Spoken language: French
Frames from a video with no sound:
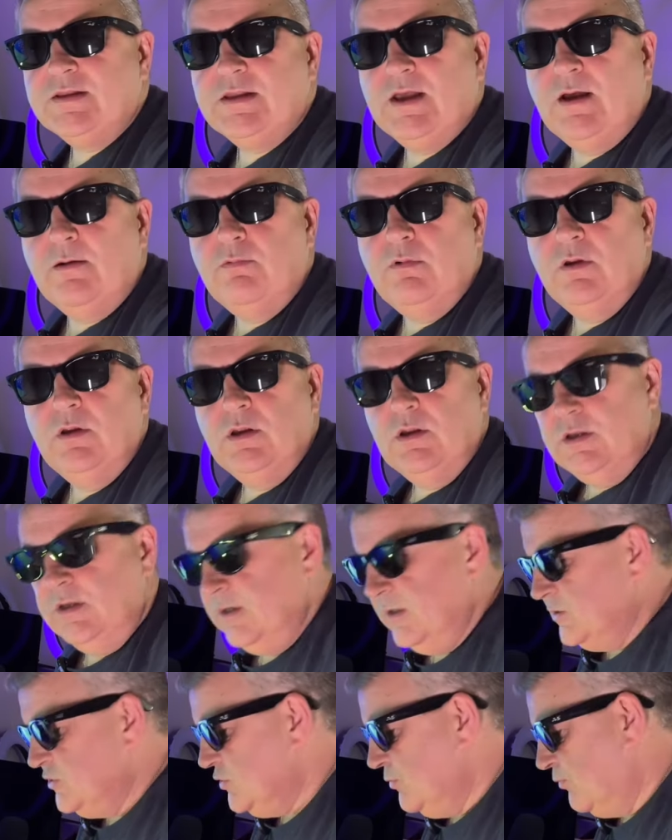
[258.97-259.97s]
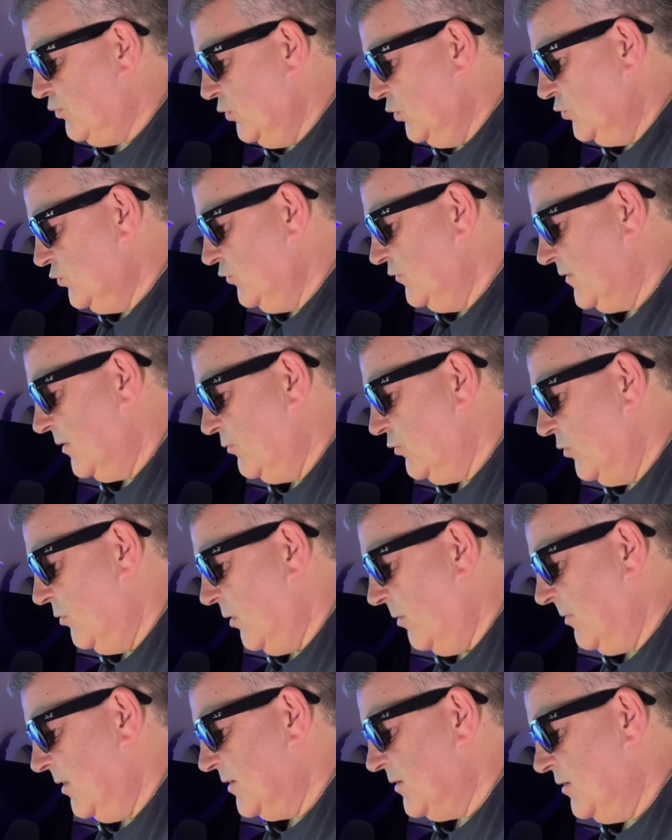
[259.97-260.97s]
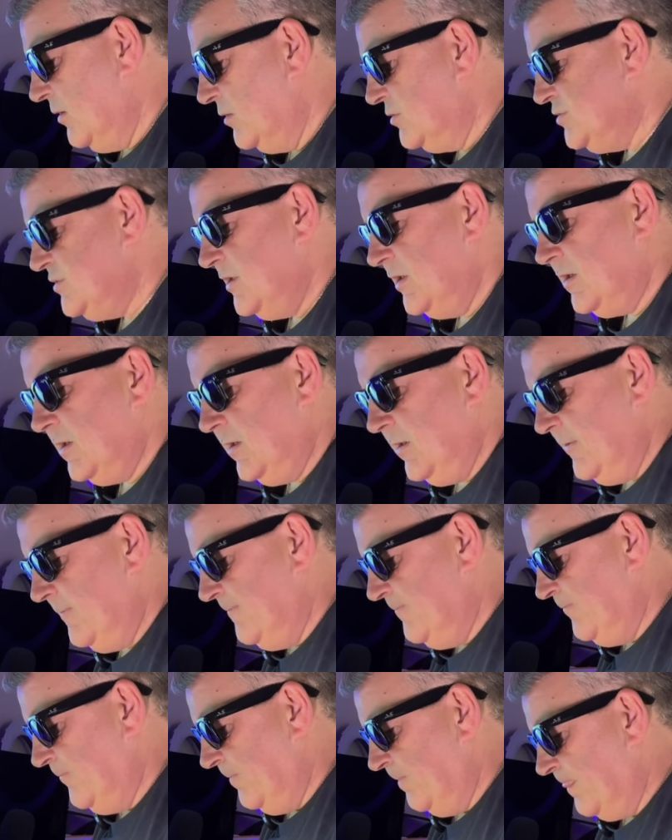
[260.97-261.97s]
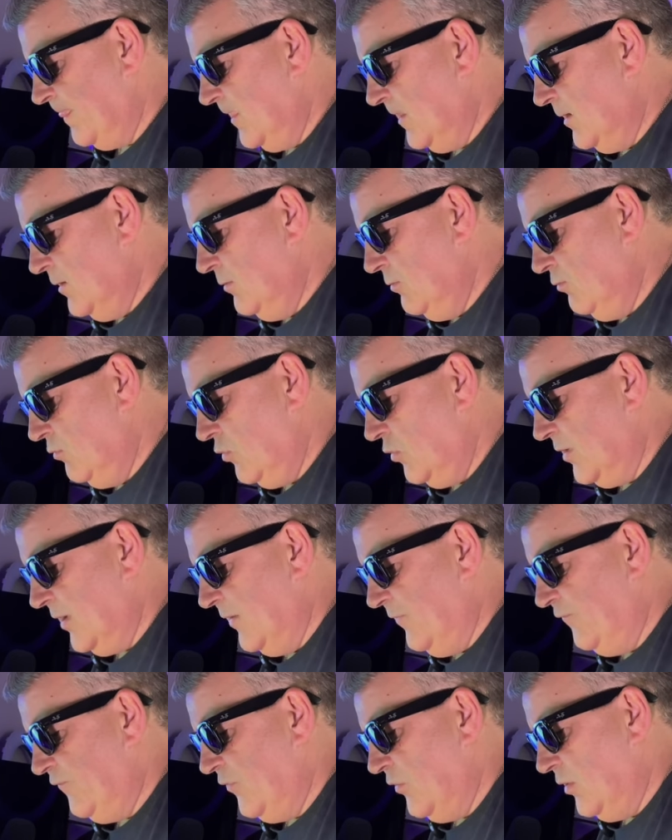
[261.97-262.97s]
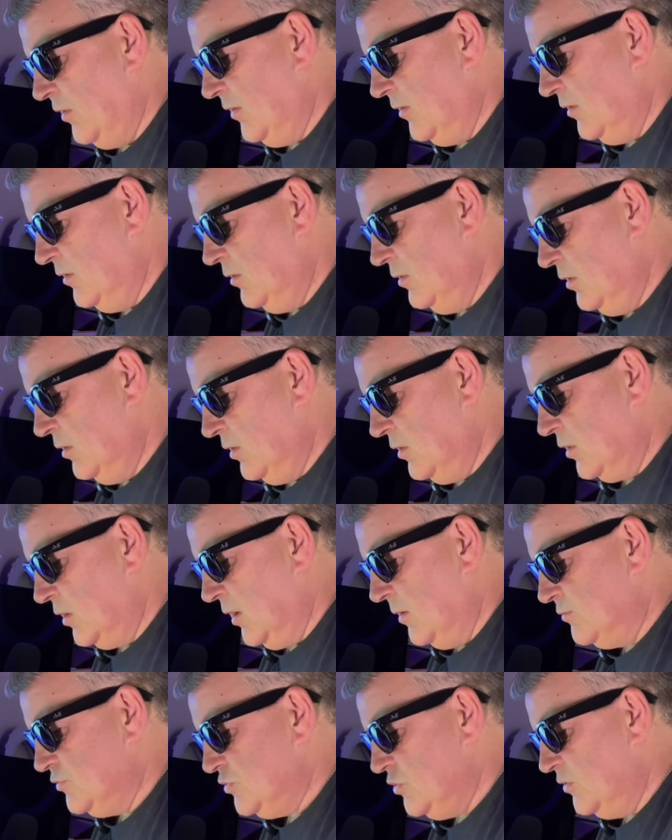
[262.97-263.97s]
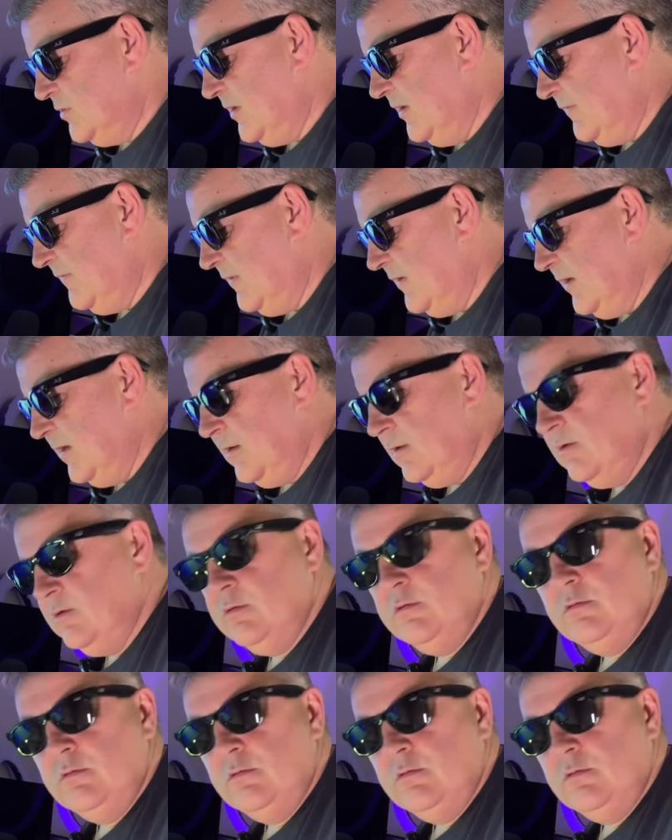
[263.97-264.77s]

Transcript: table et je peux tout simplement maintenant gérer mon iPhone comme je le désire.